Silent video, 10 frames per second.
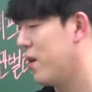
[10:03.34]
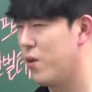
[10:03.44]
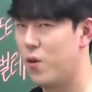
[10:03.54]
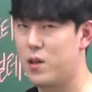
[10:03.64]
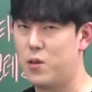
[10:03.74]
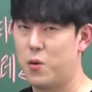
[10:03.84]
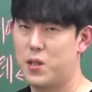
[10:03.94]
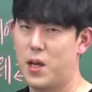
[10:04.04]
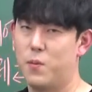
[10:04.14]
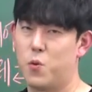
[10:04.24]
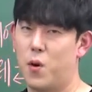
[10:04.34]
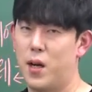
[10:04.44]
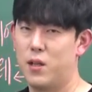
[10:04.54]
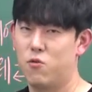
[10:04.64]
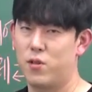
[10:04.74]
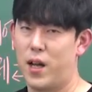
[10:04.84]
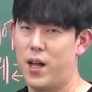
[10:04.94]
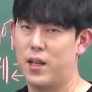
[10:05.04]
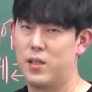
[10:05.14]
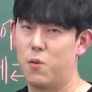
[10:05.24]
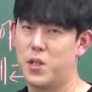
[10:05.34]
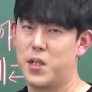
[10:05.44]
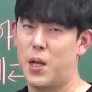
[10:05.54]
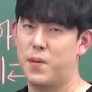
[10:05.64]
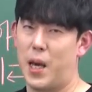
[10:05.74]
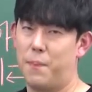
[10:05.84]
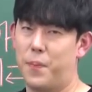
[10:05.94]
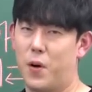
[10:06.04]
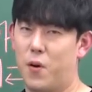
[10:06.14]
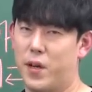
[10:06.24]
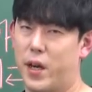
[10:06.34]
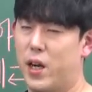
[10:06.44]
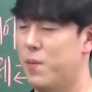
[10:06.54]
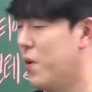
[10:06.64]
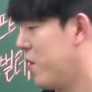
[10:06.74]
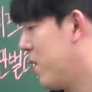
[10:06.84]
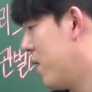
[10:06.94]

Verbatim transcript: 너 그 옷 참 좋아하는구나 그 옷이 참 예뻐 이게 1번